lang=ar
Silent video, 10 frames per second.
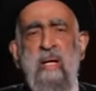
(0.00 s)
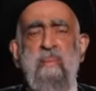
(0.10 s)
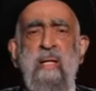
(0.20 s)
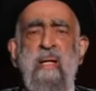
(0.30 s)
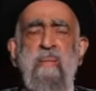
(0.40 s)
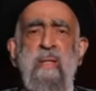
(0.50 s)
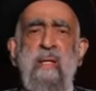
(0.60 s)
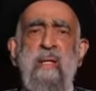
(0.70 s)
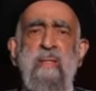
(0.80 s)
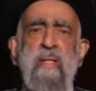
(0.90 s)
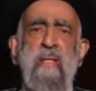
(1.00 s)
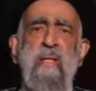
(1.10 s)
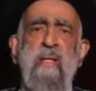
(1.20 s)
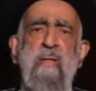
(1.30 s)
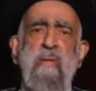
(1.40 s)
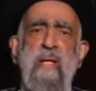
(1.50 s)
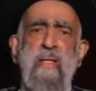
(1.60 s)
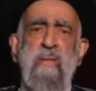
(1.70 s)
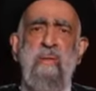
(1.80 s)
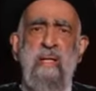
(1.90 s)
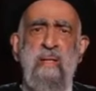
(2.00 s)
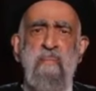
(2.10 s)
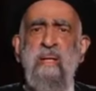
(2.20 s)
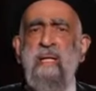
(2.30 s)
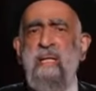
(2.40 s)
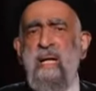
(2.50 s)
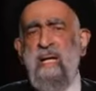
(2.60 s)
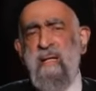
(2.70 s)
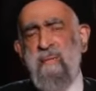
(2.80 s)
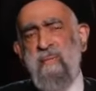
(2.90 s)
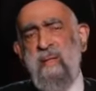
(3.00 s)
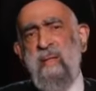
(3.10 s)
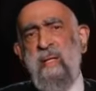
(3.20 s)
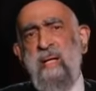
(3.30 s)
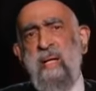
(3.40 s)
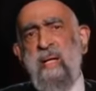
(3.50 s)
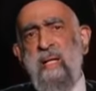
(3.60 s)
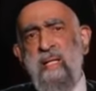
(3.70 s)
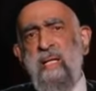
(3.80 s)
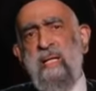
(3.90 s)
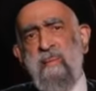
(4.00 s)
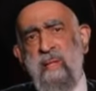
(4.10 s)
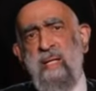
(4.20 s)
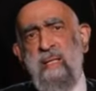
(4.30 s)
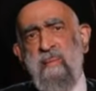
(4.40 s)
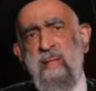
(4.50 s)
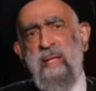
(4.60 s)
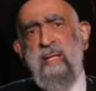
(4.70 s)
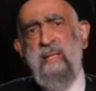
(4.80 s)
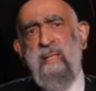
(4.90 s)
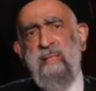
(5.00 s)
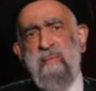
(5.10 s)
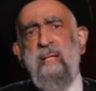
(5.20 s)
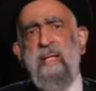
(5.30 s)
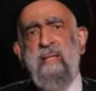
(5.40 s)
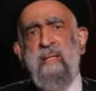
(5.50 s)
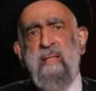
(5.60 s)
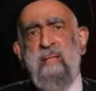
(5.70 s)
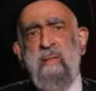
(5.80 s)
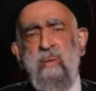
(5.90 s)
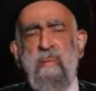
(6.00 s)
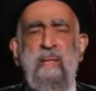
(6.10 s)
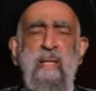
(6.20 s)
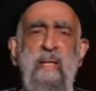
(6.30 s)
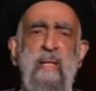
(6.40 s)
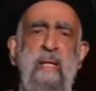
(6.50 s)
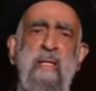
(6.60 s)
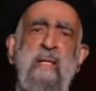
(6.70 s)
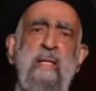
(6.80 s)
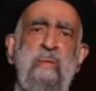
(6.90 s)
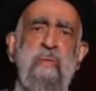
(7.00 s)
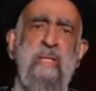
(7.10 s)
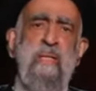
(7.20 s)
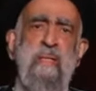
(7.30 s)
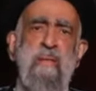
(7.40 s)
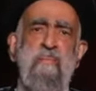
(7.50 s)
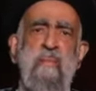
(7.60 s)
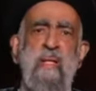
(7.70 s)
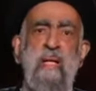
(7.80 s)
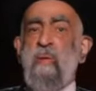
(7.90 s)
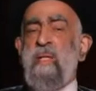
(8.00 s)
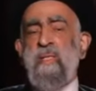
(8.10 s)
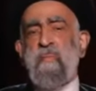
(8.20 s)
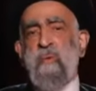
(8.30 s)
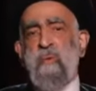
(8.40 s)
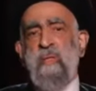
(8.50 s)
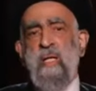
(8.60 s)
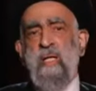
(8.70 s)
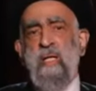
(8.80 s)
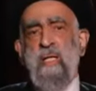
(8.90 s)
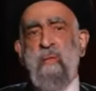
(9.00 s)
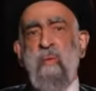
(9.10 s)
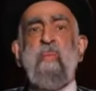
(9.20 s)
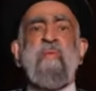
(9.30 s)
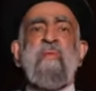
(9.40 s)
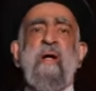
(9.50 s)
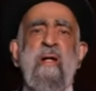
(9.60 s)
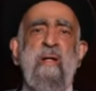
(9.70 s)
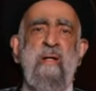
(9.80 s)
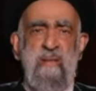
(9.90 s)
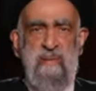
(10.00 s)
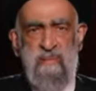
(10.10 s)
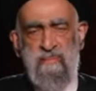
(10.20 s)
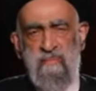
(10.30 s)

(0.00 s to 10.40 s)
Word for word: آمنا بالله صدق الله العلي العظيم بين رضيع إبراهيم الخليل إسماعيل وبين رضيع الحسين قواسم مشتركة ومفارقات